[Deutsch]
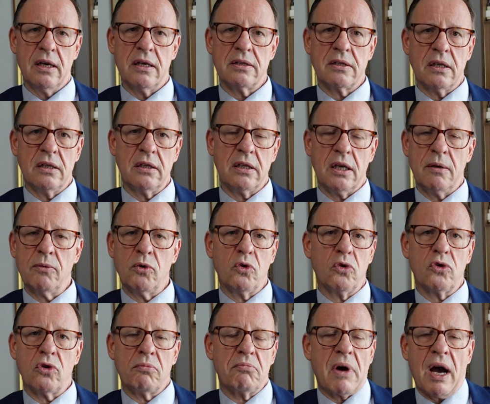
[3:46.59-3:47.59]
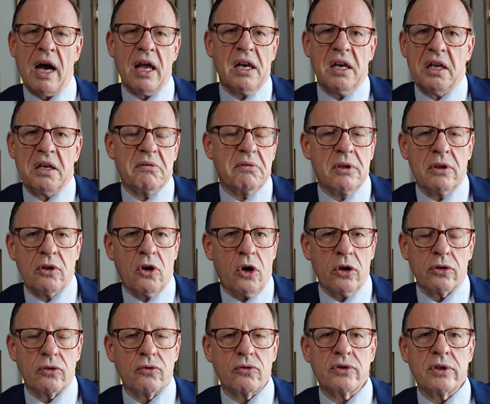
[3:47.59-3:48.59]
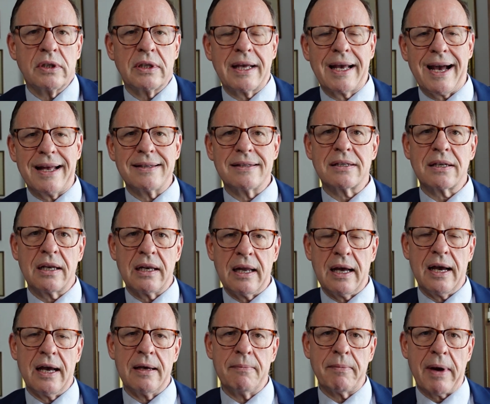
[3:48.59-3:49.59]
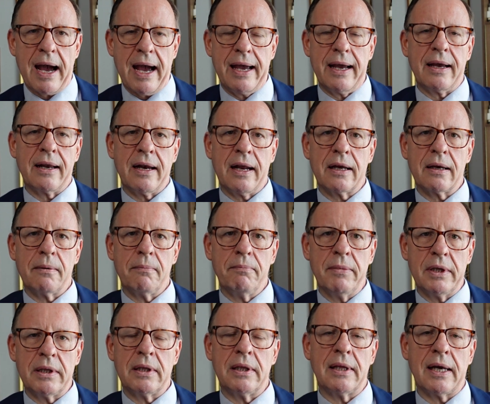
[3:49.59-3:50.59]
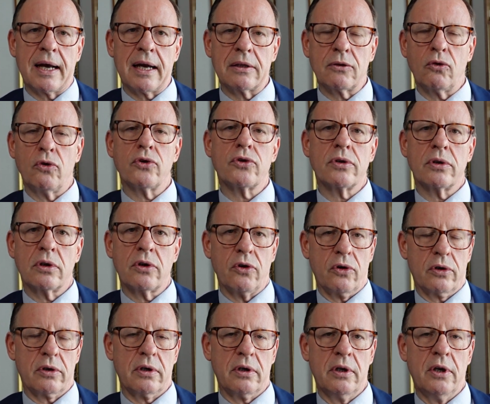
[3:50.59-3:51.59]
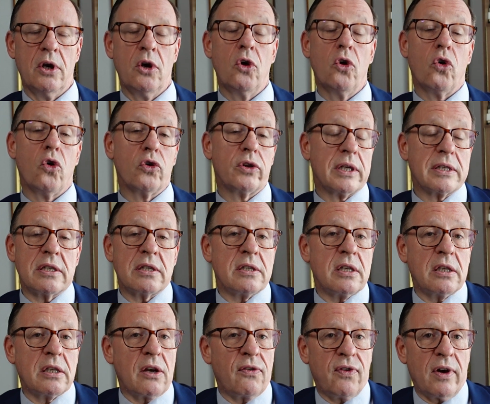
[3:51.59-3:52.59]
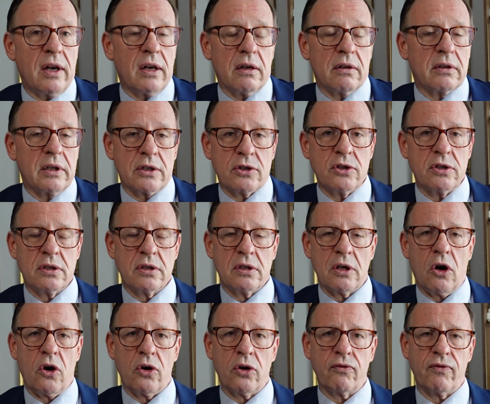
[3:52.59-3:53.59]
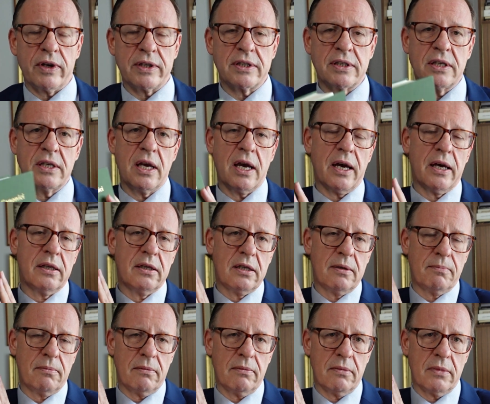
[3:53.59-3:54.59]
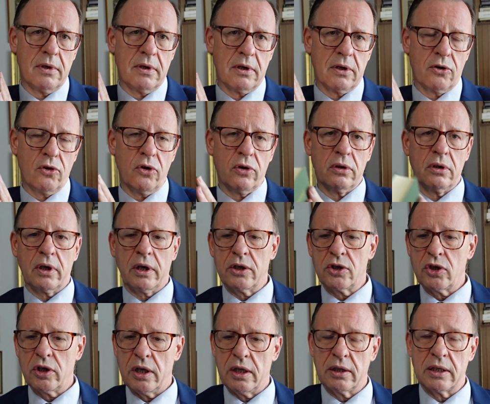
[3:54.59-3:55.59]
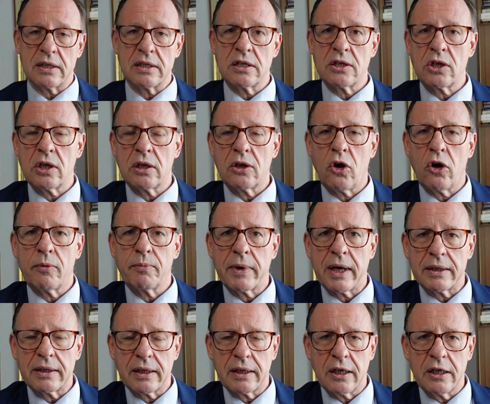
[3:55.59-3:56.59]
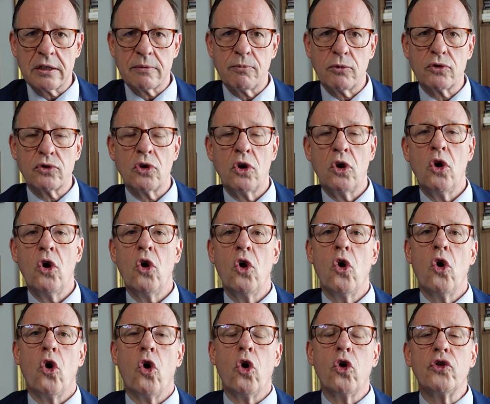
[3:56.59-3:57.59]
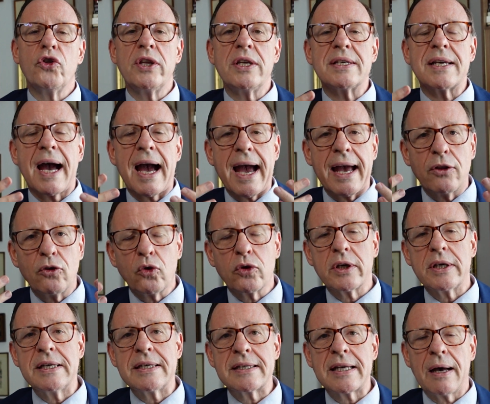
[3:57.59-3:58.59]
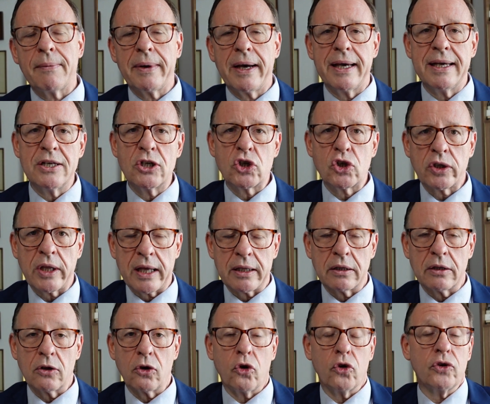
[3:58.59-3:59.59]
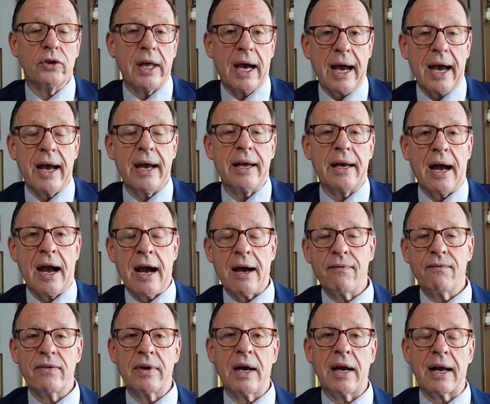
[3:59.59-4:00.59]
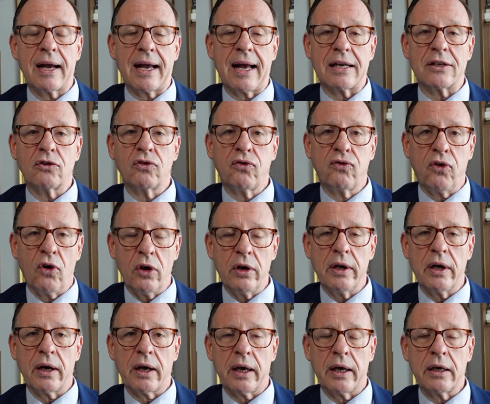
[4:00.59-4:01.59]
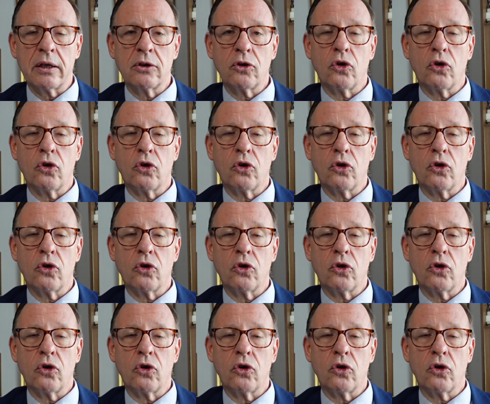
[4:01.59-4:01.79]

sind im Grunde genommen alle in Ordnung, sind ganz klar im Einklang mit der katholischen Kirche. Und das ist nicht der Fall. Das ist auch, was hier in dem äh, Kirchenrecht steht, das steht auch im Katechismus. Und dieser Eindruck ist aber entstanden. Und da haben wir das volle Recht